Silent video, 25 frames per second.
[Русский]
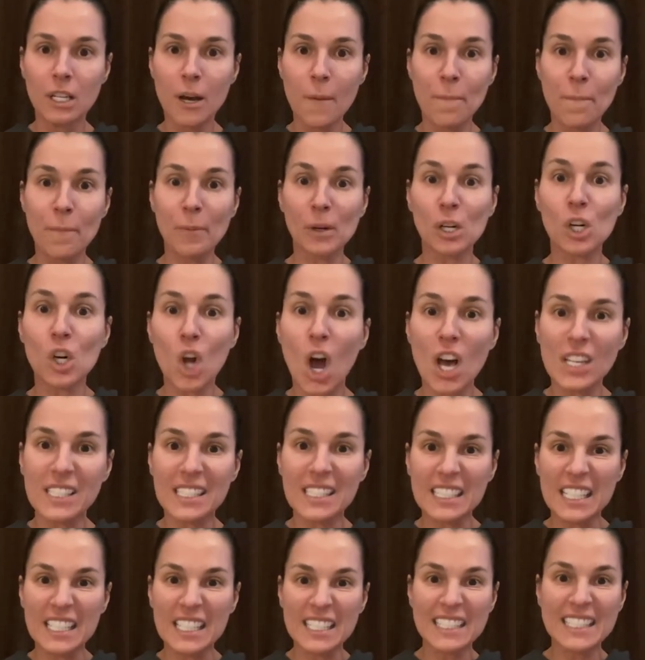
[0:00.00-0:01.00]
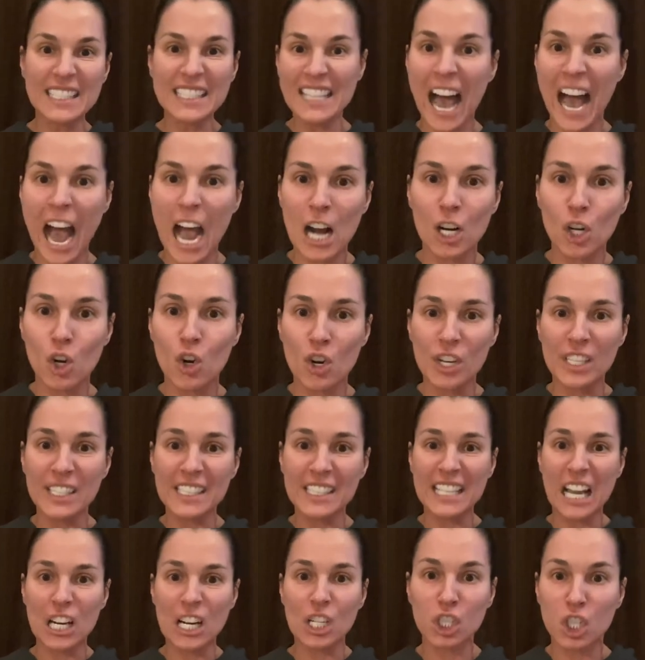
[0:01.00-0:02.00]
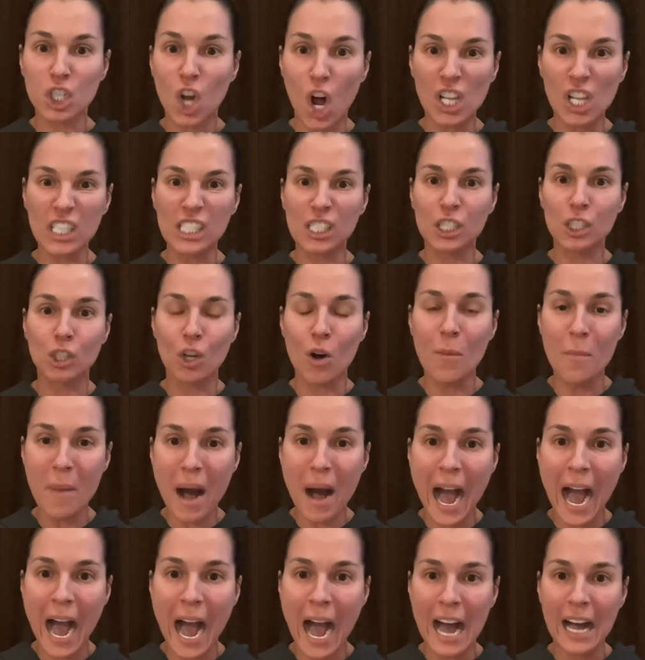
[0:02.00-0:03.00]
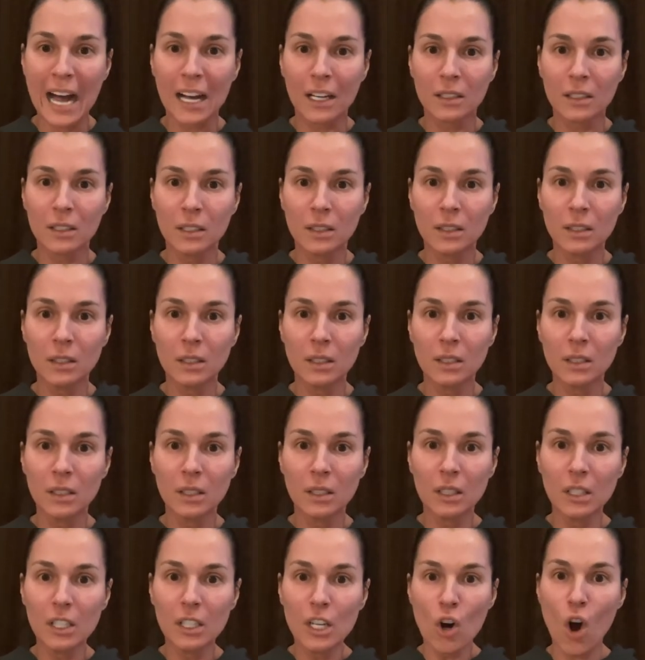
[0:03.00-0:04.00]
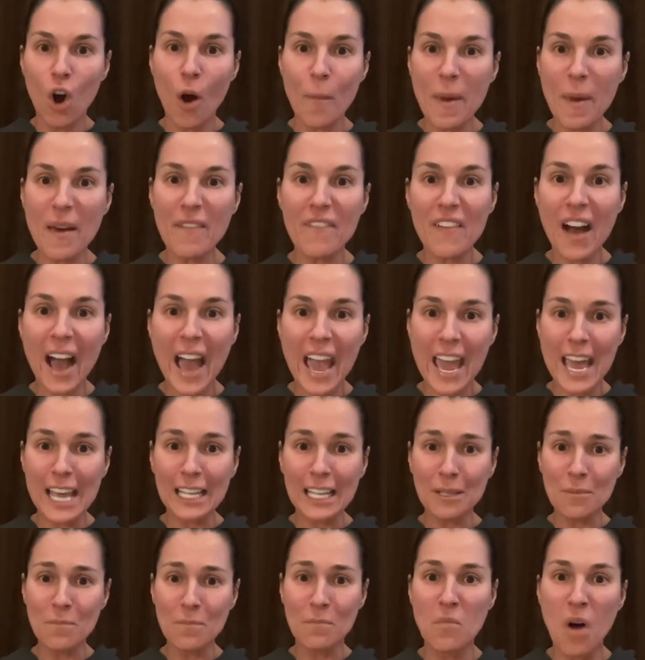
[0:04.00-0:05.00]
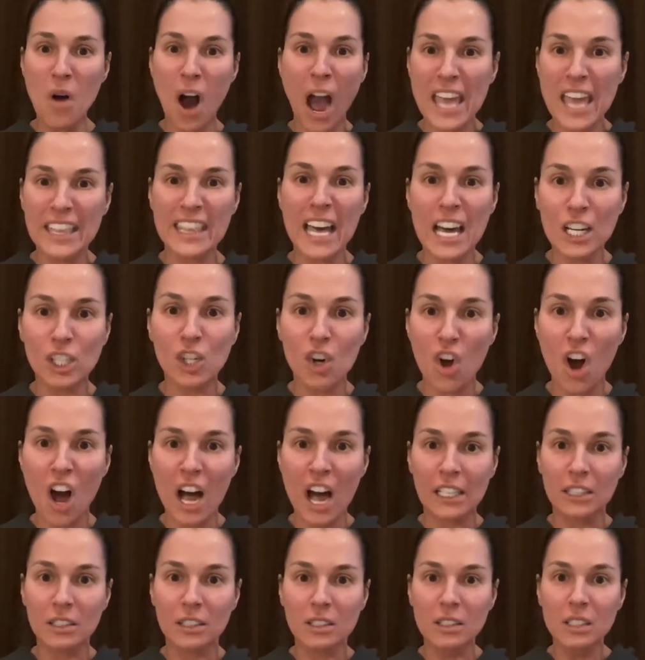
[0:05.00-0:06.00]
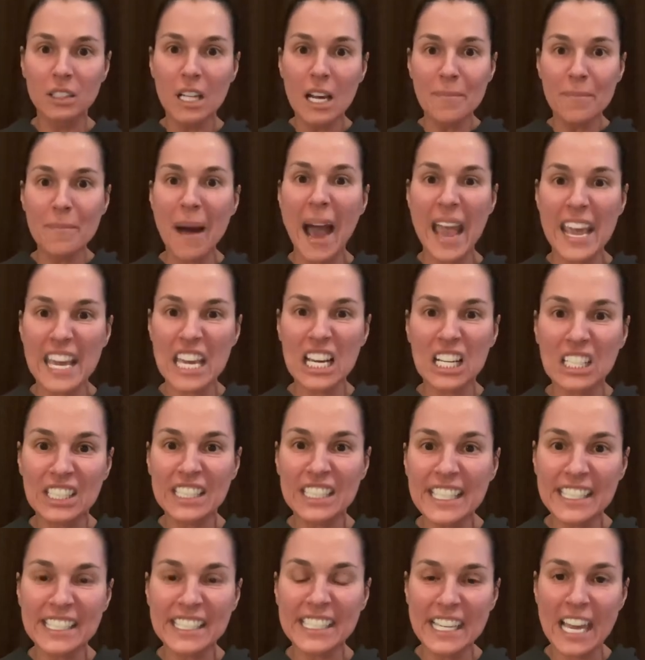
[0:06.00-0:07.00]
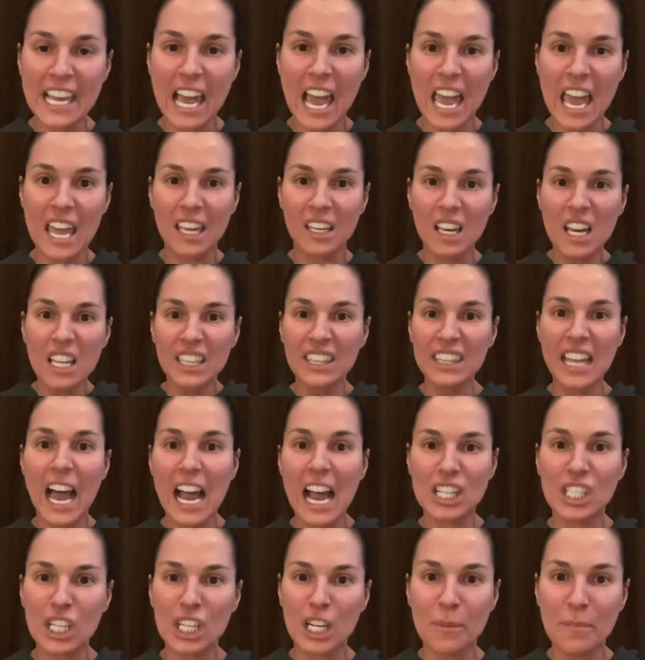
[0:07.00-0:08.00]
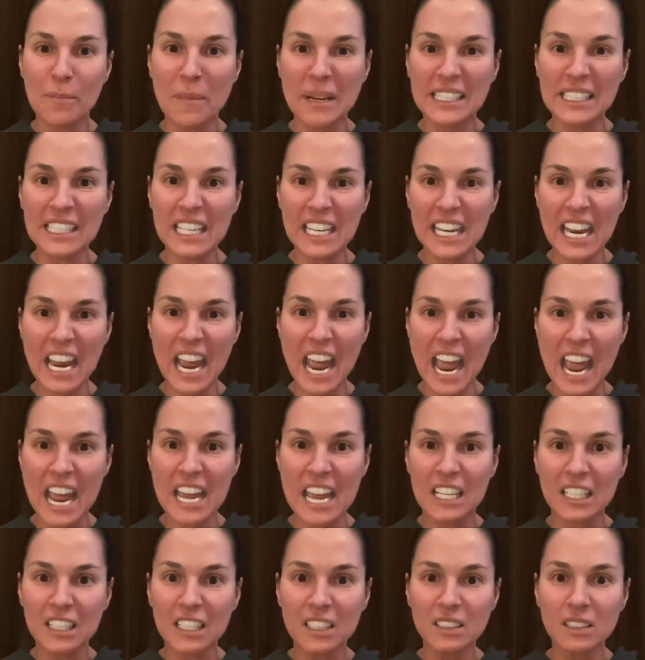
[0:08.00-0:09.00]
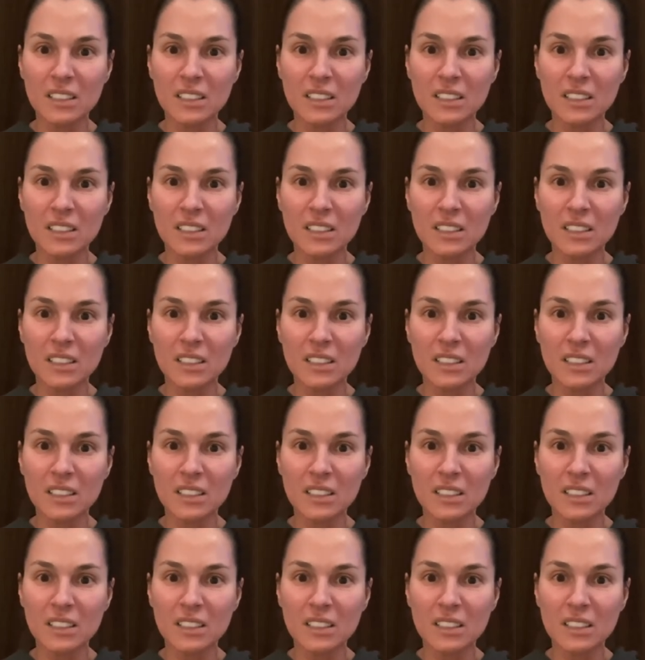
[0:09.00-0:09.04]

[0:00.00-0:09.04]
Просто нахуй сошел с ума! Убивает мой народ, моих детей, наших матерей!